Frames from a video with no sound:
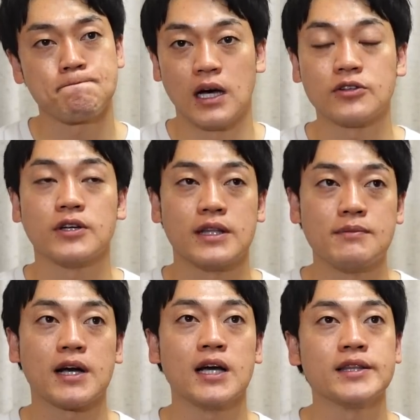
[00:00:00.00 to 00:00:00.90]
あとはね
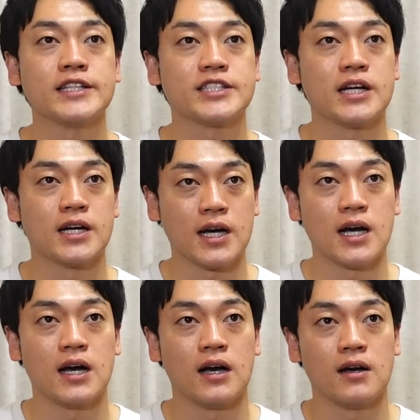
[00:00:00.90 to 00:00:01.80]
まあカンナちゃん
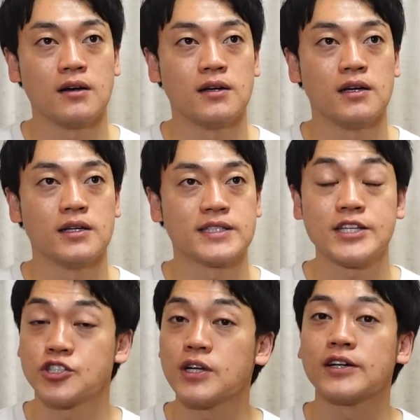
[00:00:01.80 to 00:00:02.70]
が、えー、千
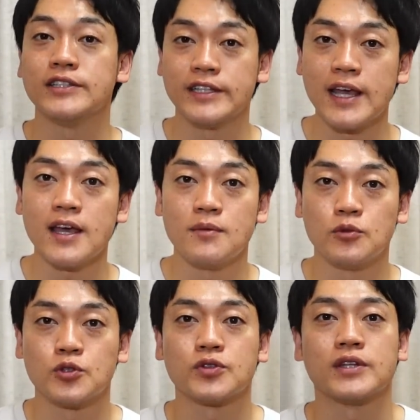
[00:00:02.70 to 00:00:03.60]
秋楽にね
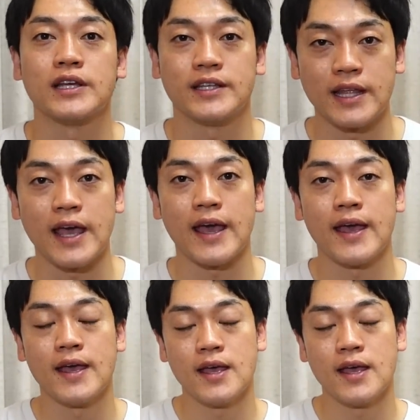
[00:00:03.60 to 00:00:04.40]
戻ってきて